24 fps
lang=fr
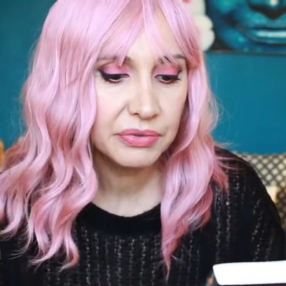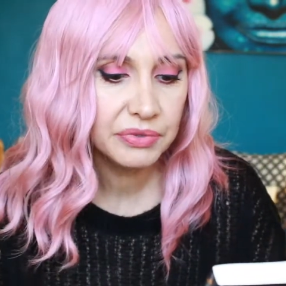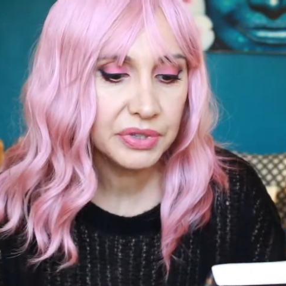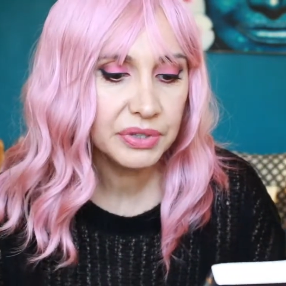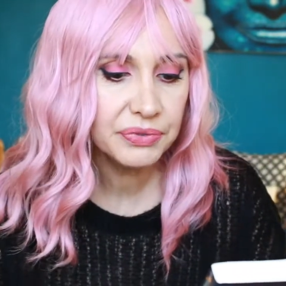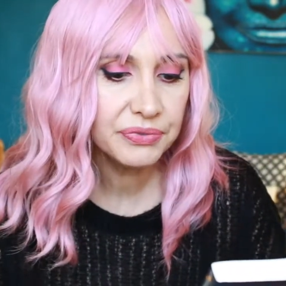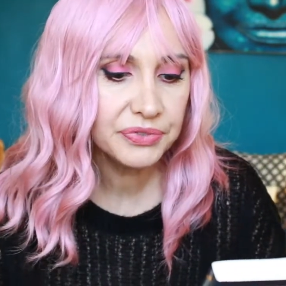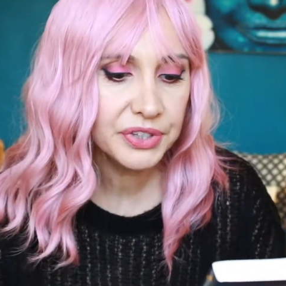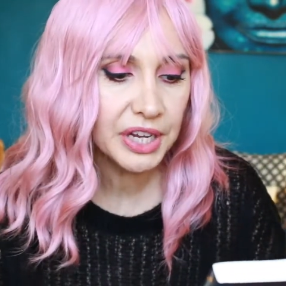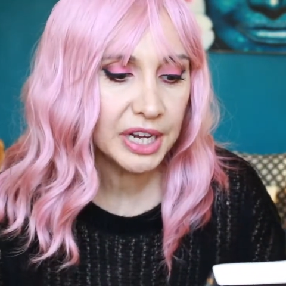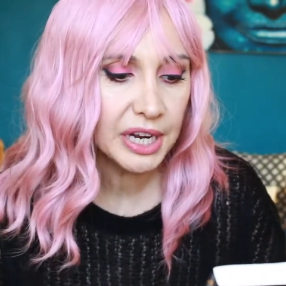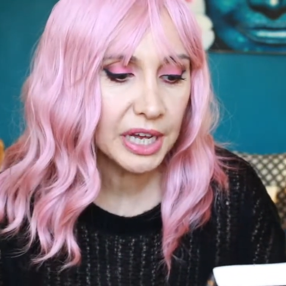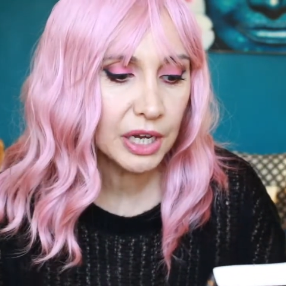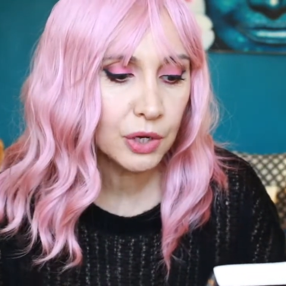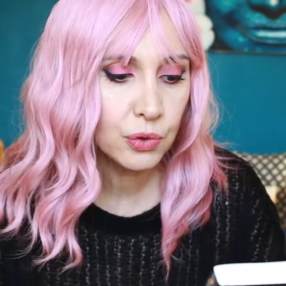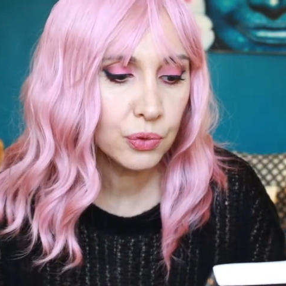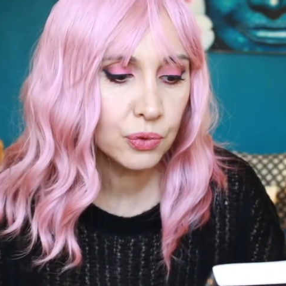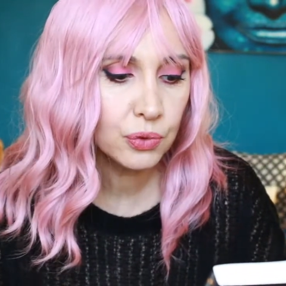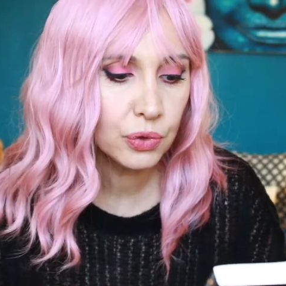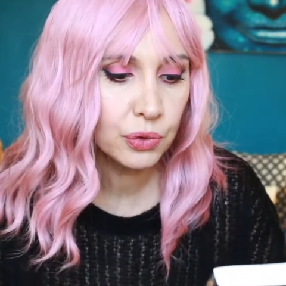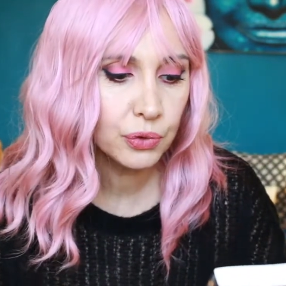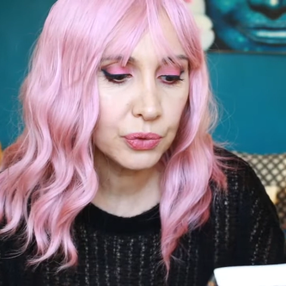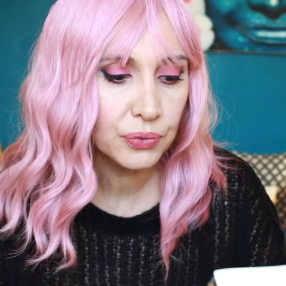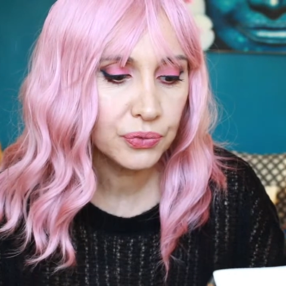vivent à la
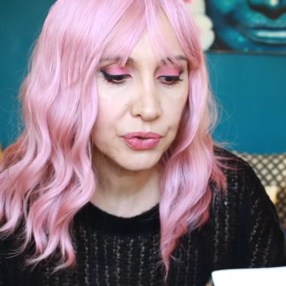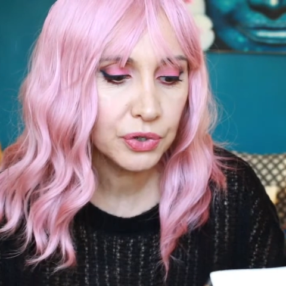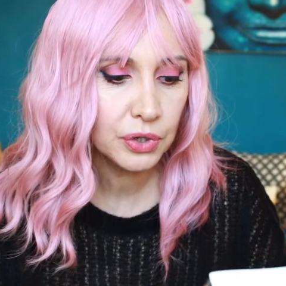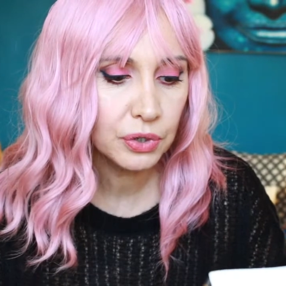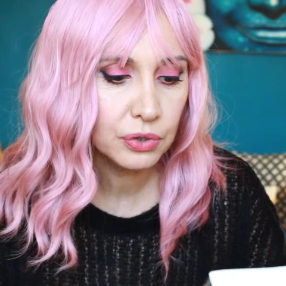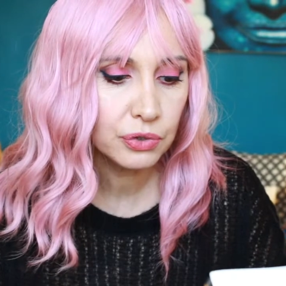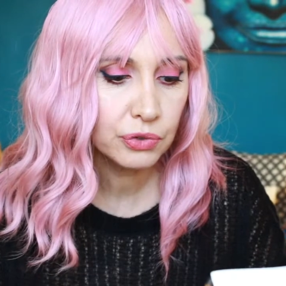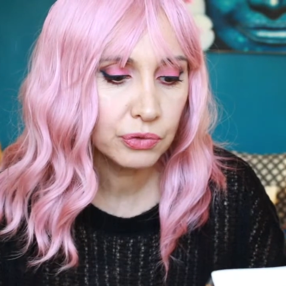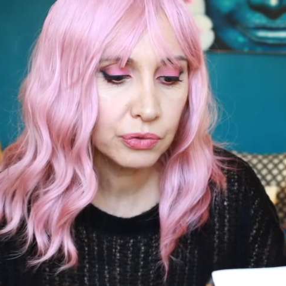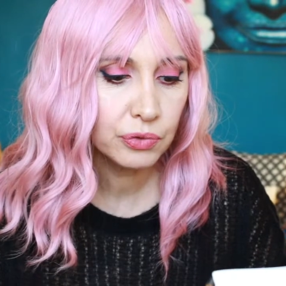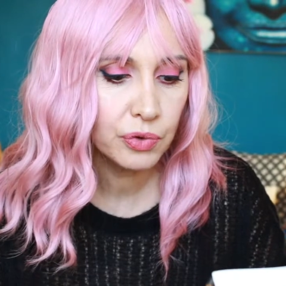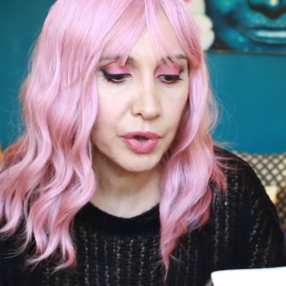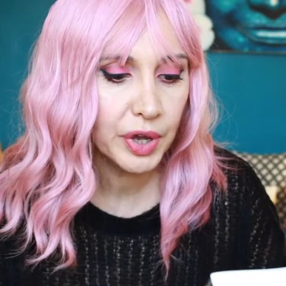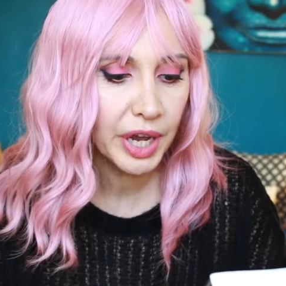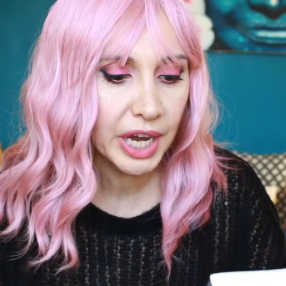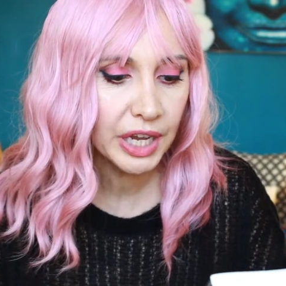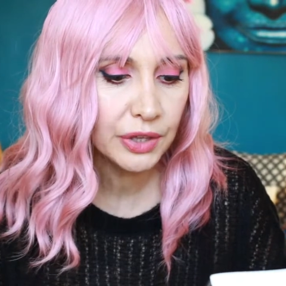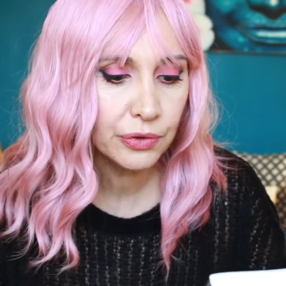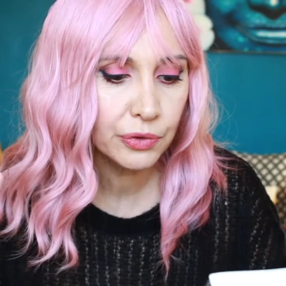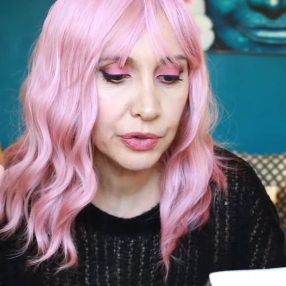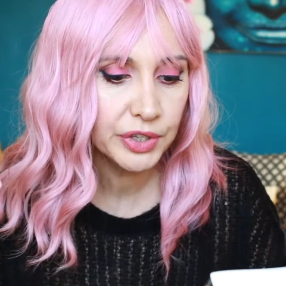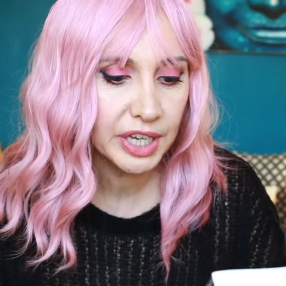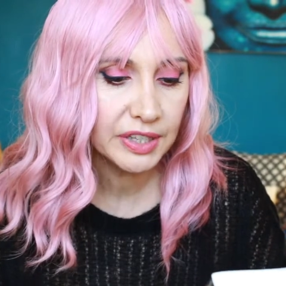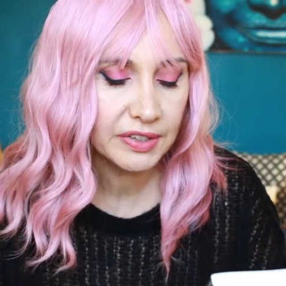cour de France sous le
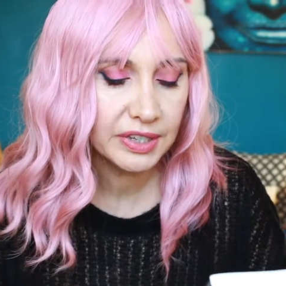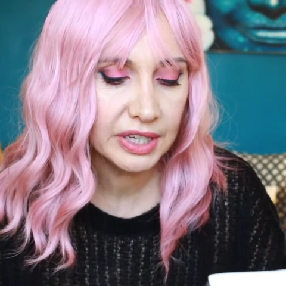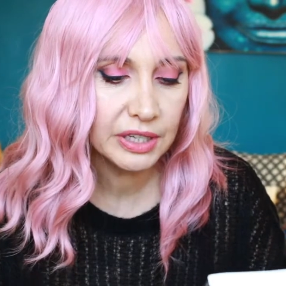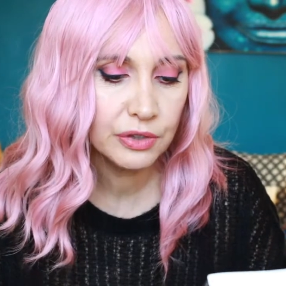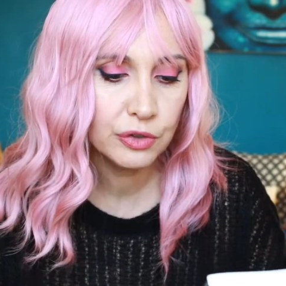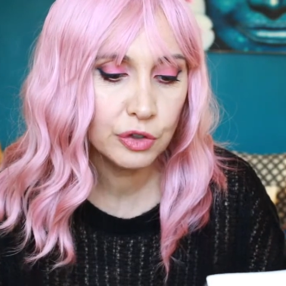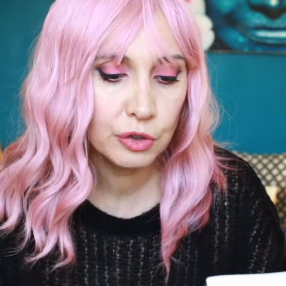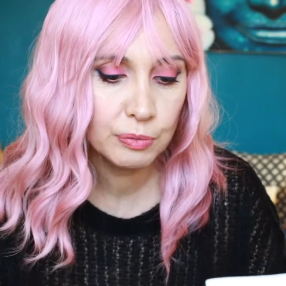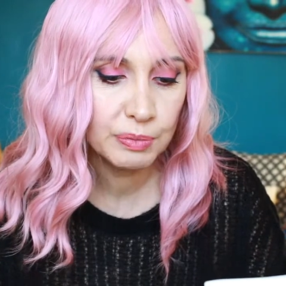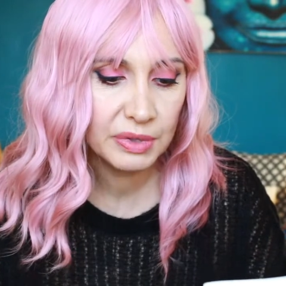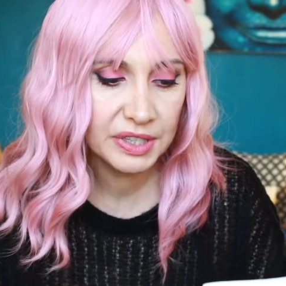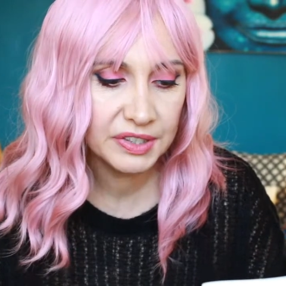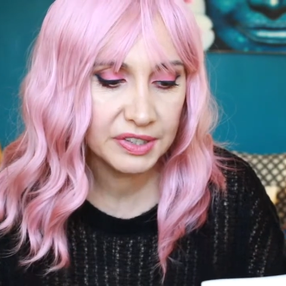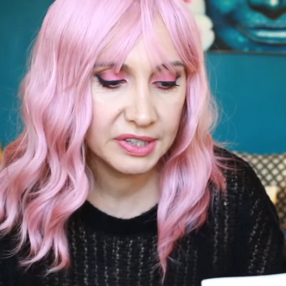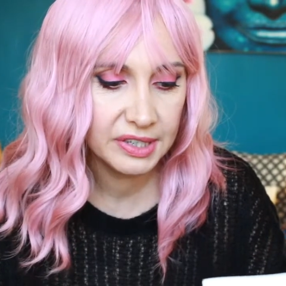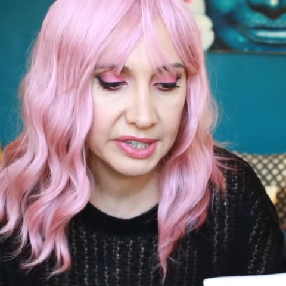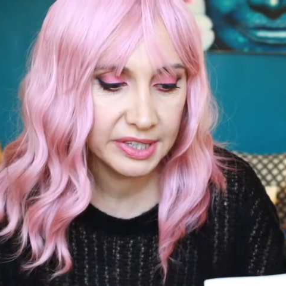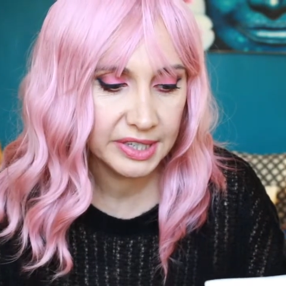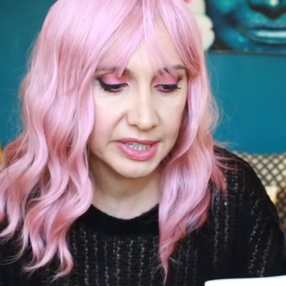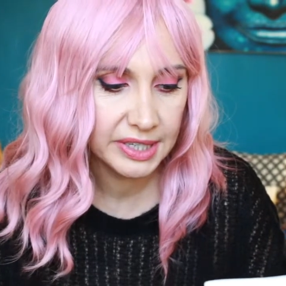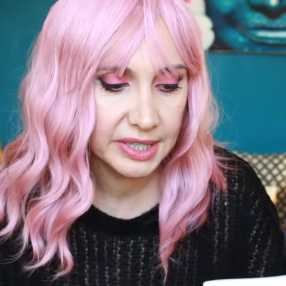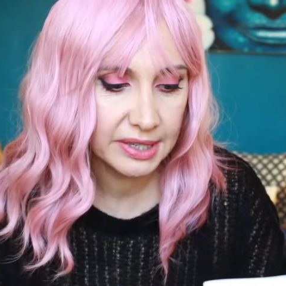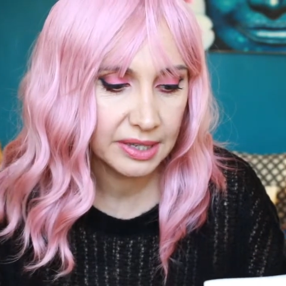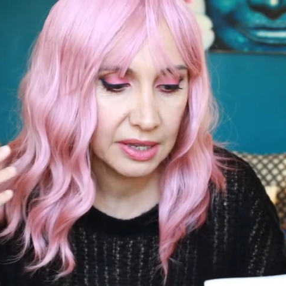règne de Catherine de
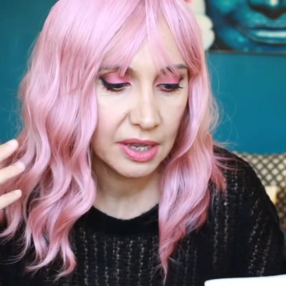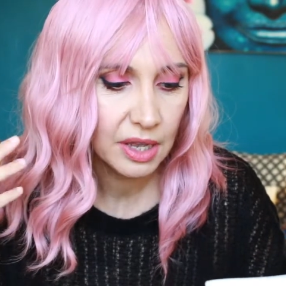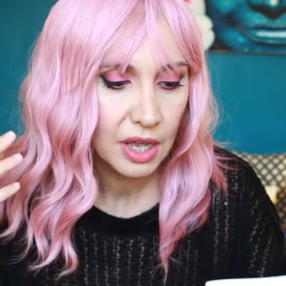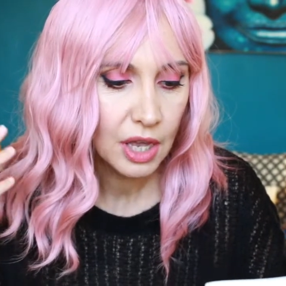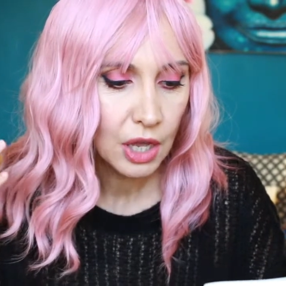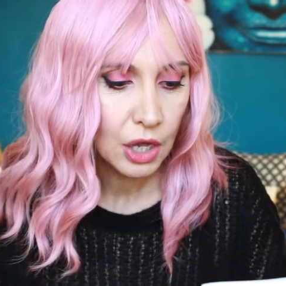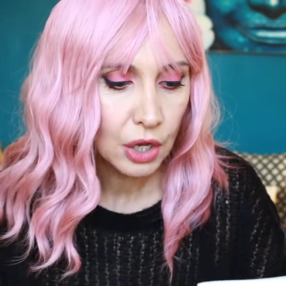Médicis.